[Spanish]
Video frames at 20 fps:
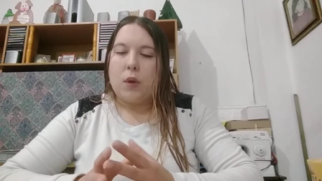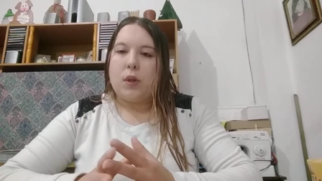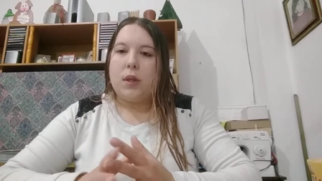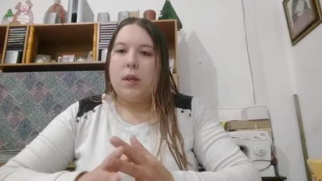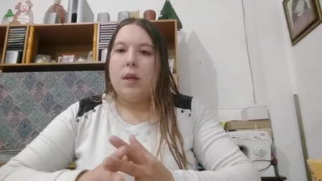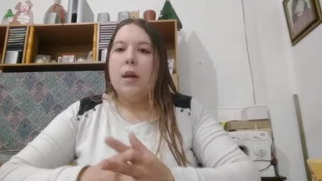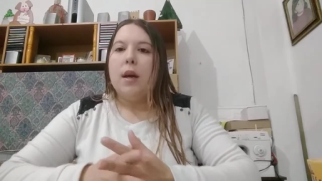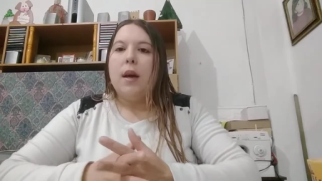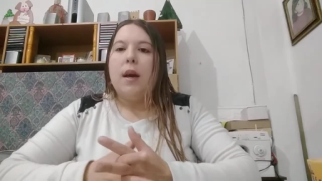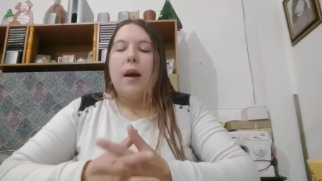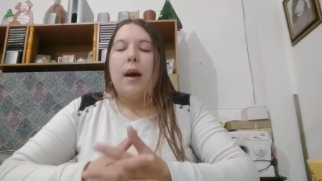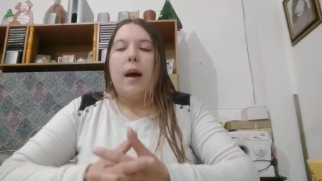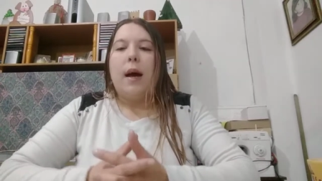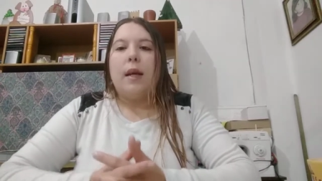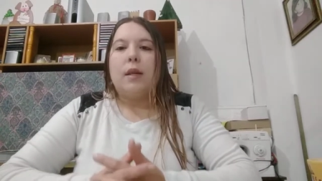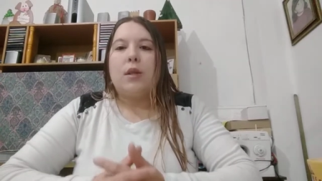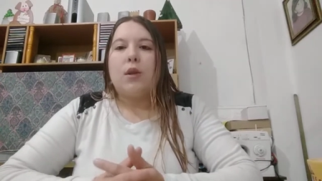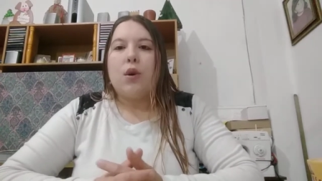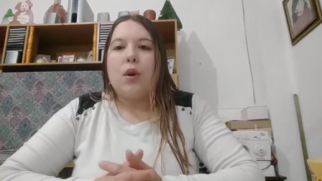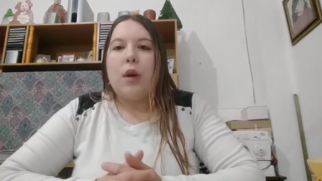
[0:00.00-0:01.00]
¿sí? A
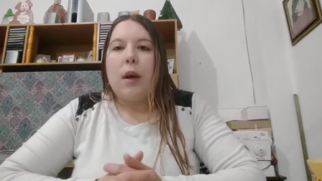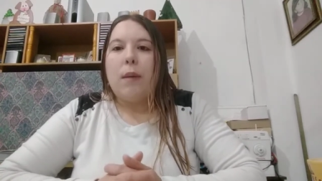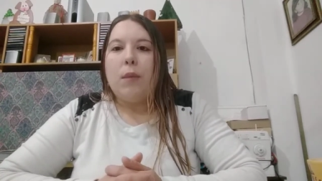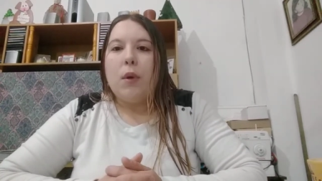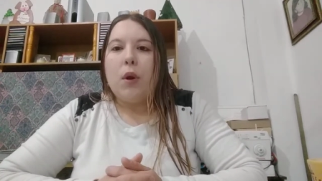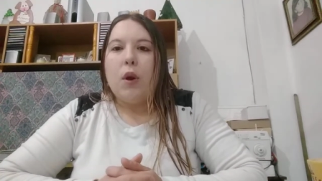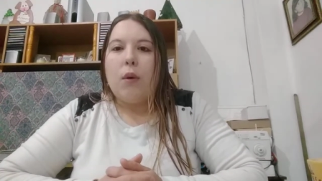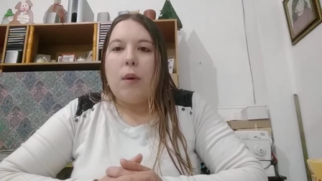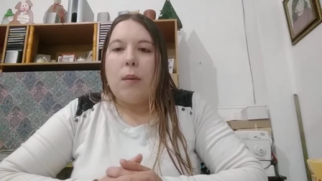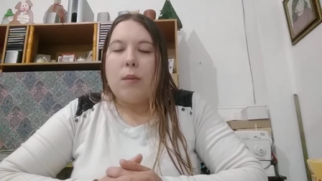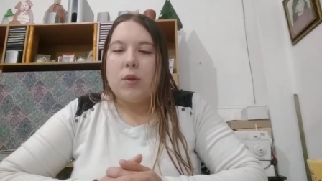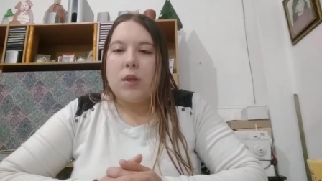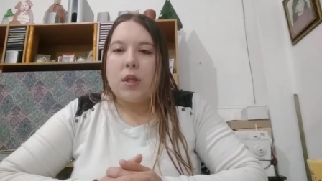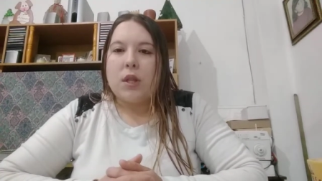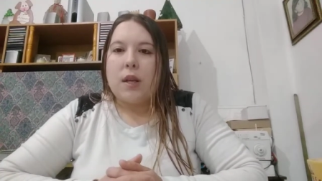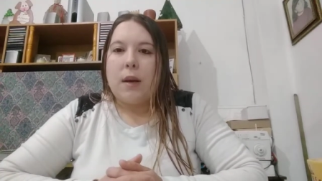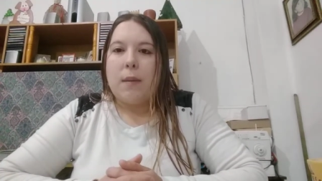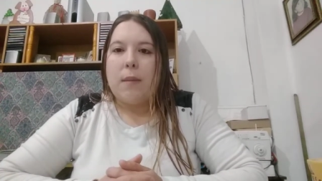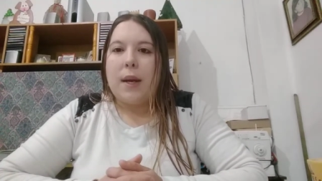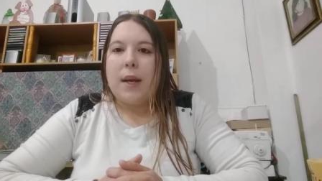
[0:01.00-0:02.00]
esos cambios los vamos a
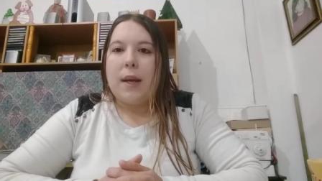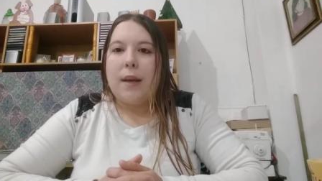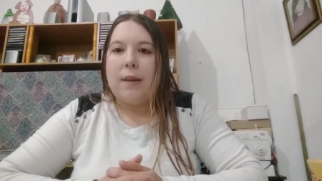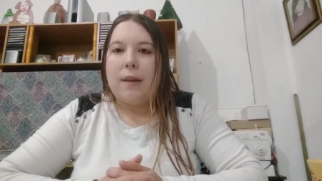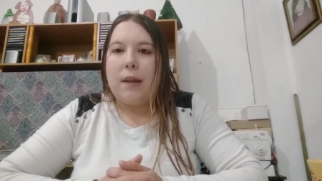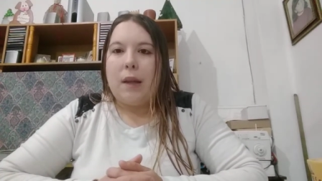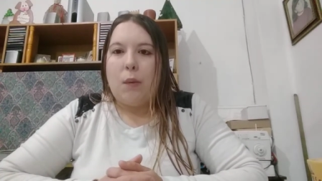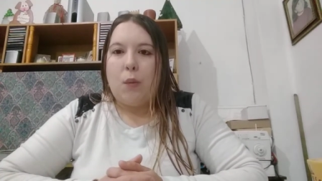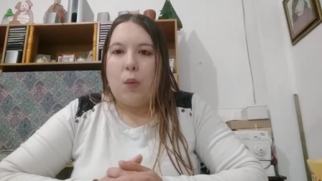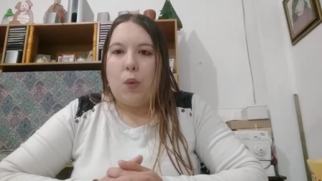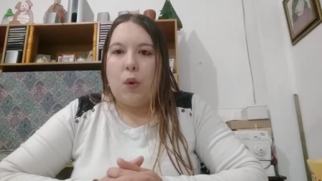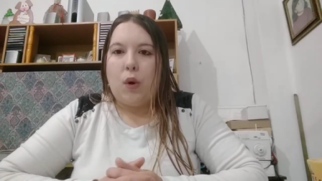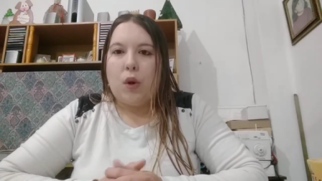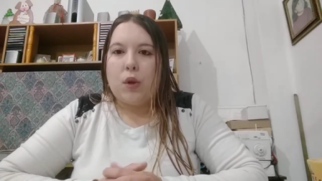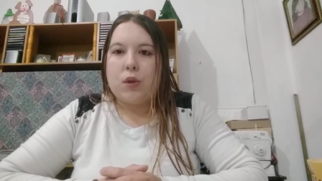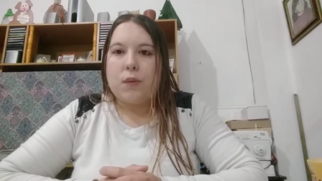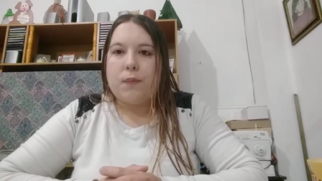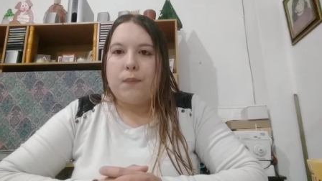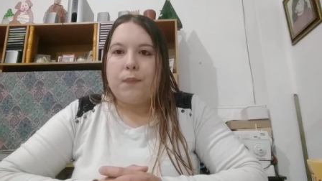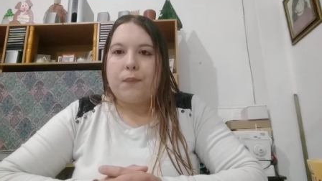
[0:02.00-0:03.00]
llamar
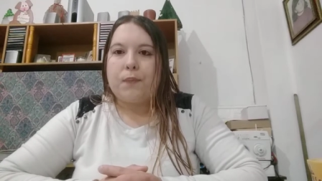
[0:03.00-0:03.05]
estímulos.